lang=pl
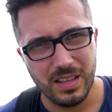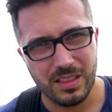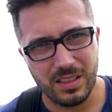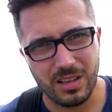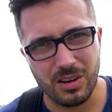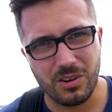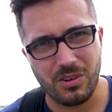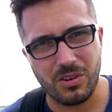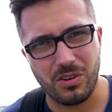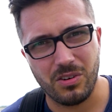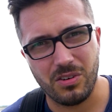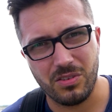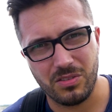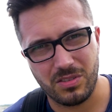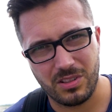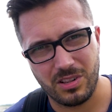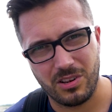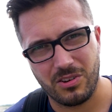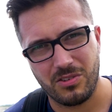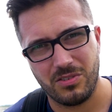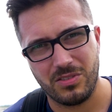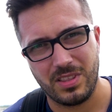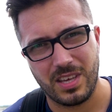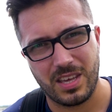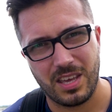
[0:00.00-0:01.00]
tylko,
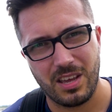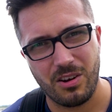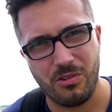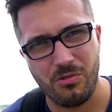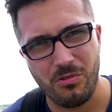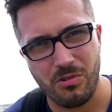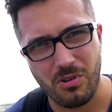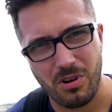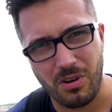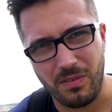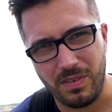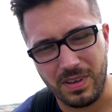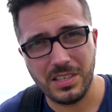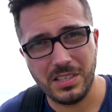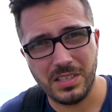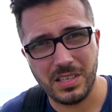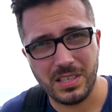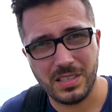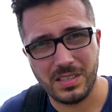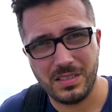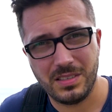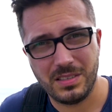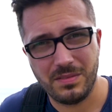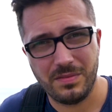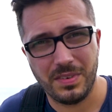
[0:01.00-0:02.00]
tylko takie hukowe.
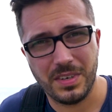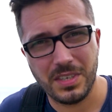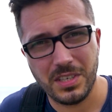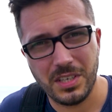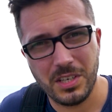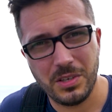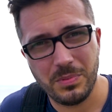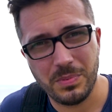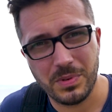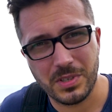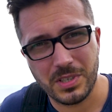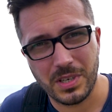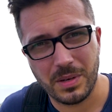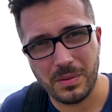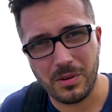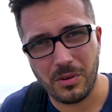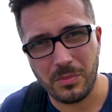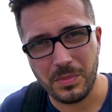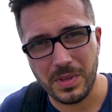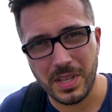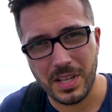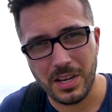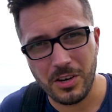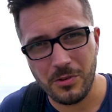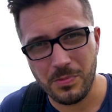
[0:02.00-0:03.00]
Dzisiaj stwierdziliśmy, że
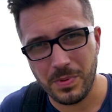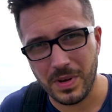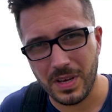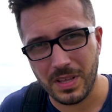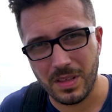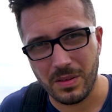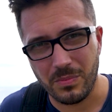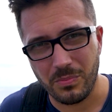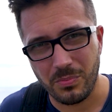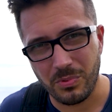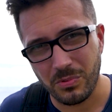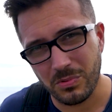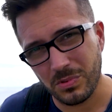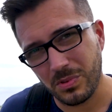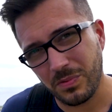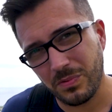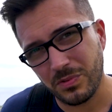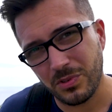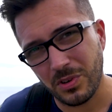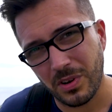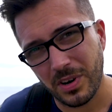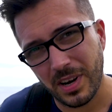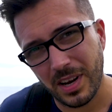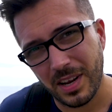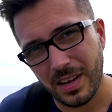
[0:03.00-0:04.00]
ominęliśmy jeden punkt
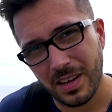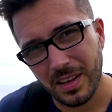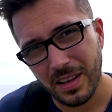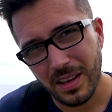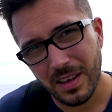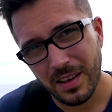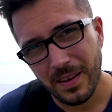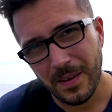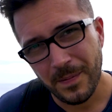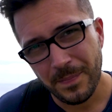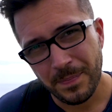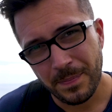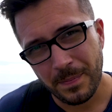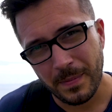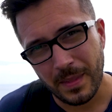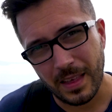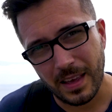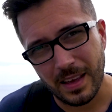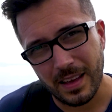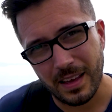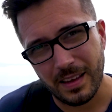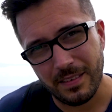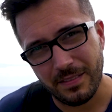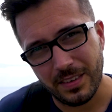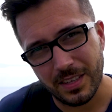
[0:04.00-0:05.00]
wczoraj,
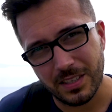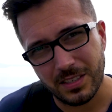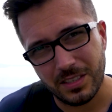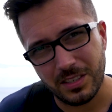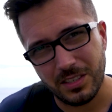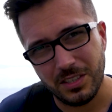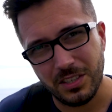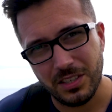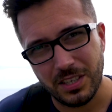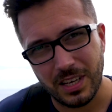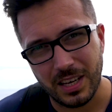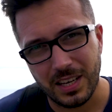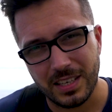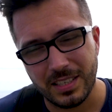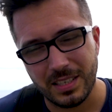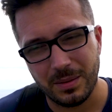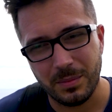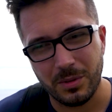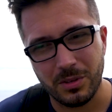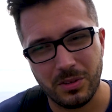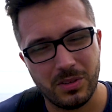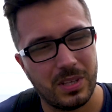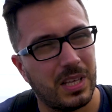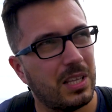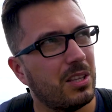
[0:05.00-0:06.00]
E, więc dzisiaj
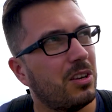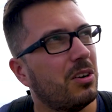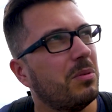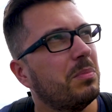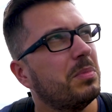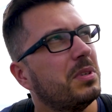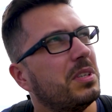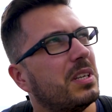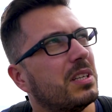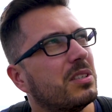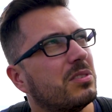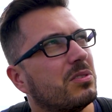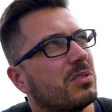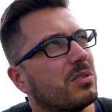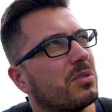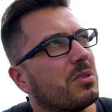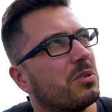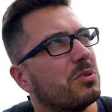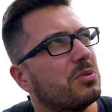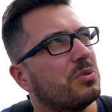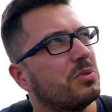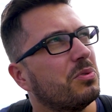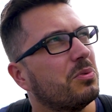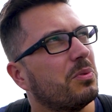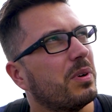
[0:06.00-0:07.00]
chcemy to nadrobić. Jest to
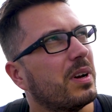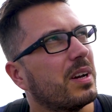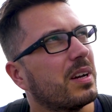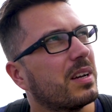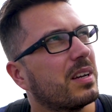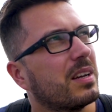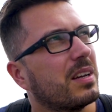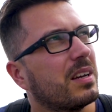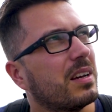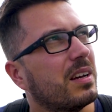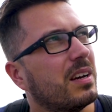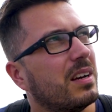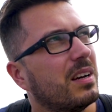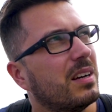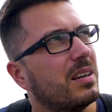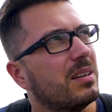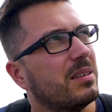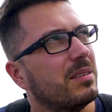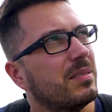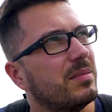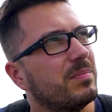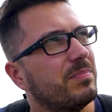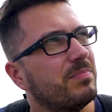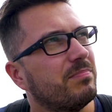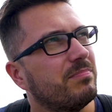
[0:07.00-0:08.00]
kościółek
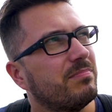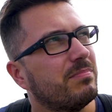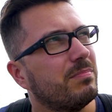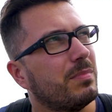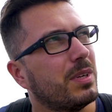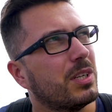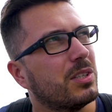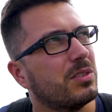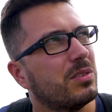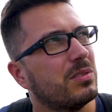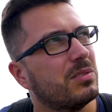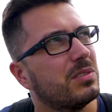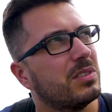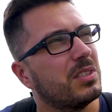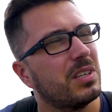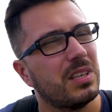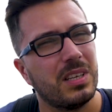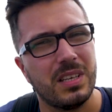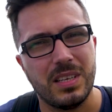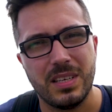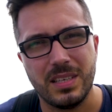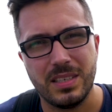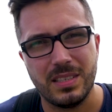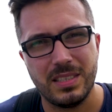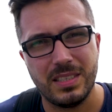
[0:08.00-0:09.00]
e, mieszczący się
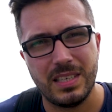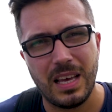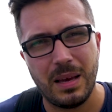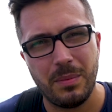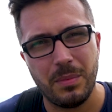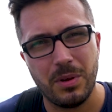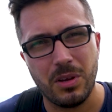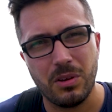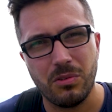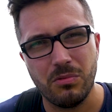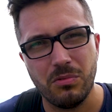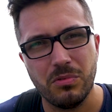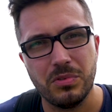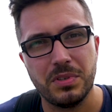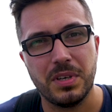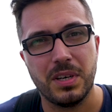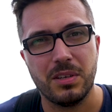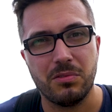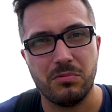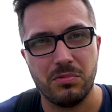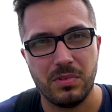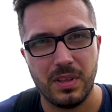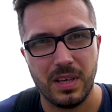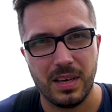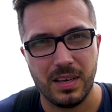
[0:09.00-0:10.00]
na samej górze
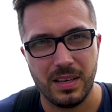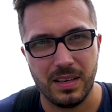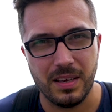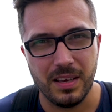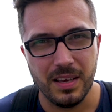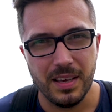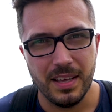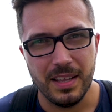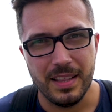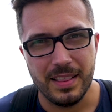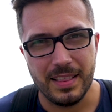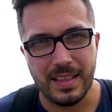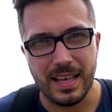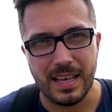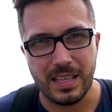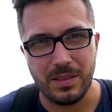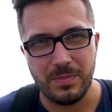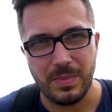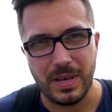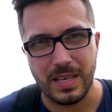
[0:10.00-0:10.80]
tutaj nad